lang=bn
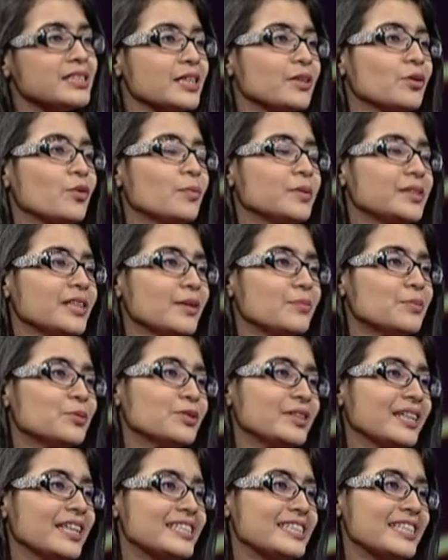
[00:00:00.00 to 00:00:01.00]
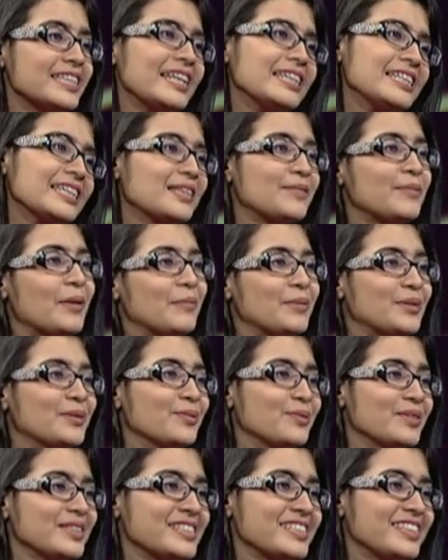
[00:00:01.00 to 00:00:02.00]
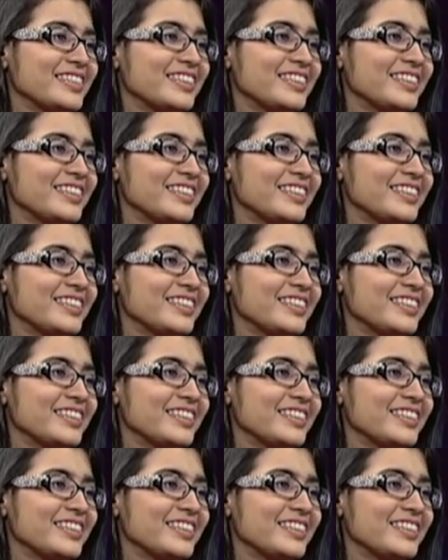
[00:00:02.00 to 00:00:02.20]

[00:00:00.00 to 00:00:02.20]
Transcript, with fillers: যে কবিতায় ফুটিয়েছেন এটা কিভাবে করেছেন